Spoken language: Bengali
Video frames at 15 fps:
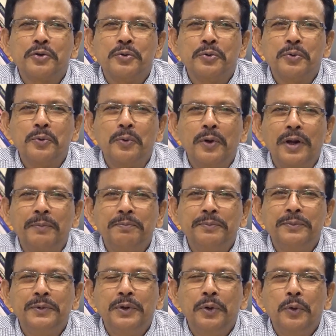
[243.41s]
শুরু করলাম
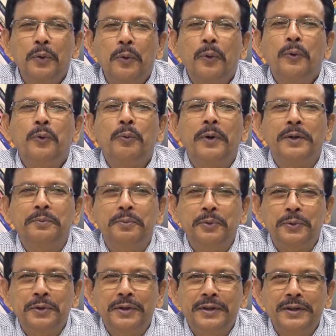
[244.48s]
অনুবাদ
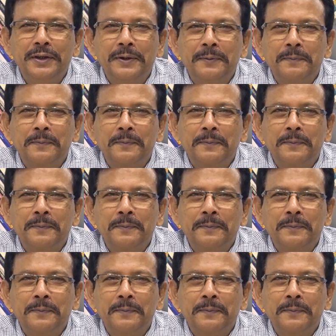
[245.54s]
বই দিয়ে